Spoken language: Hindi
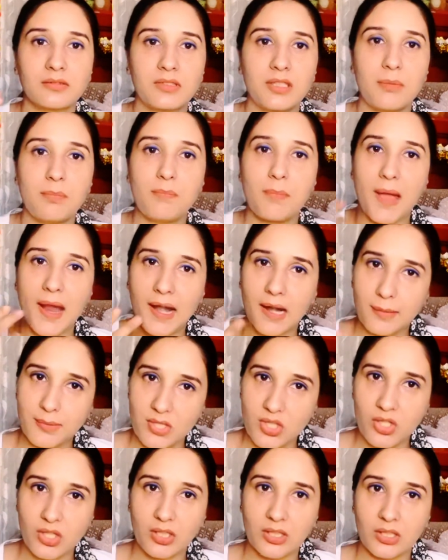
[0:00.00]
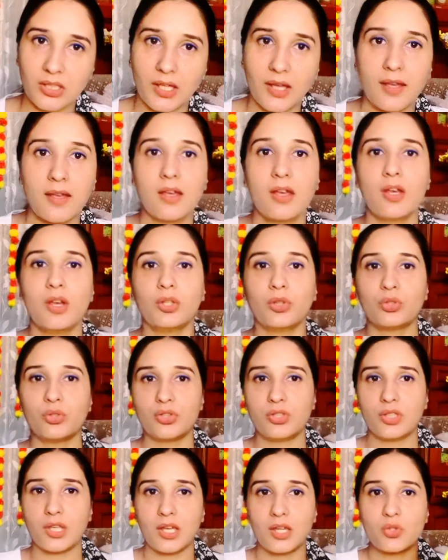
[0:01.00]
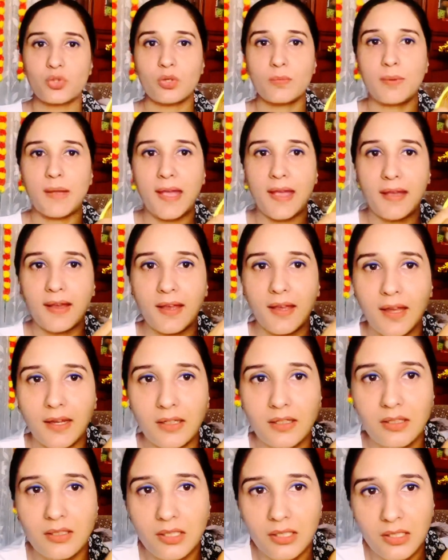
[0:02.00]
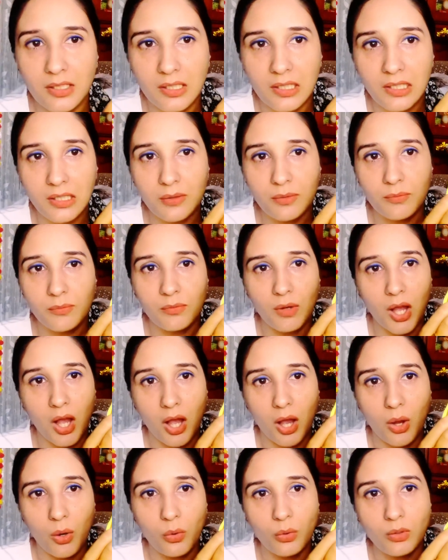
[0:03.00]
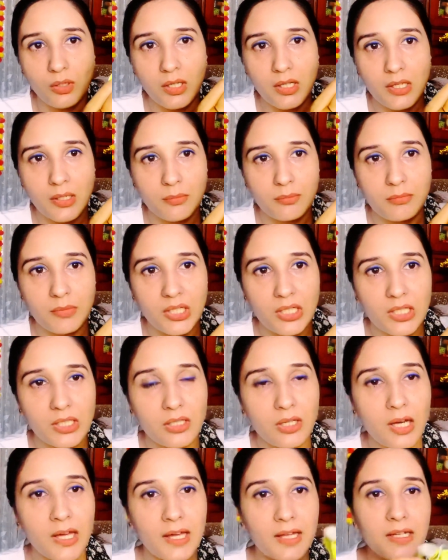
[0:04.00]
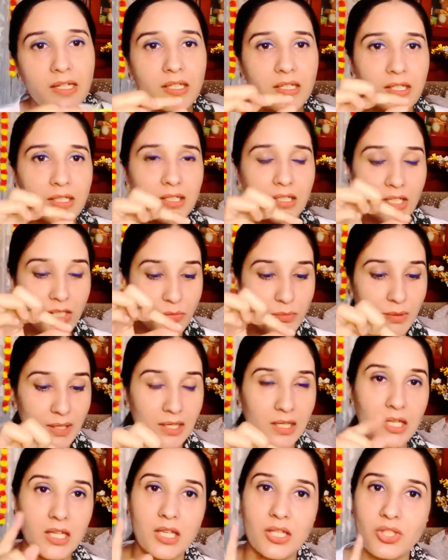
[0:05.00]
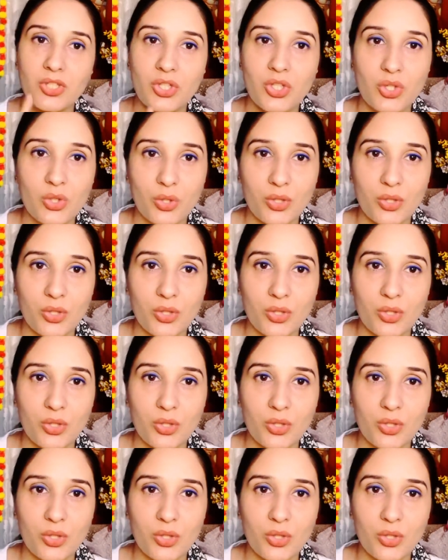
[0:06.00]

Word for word: की बैंड बच जाती है तो ये जो बैग है इंटरनली वाओ मट हर एक ना मैंने एक चीज़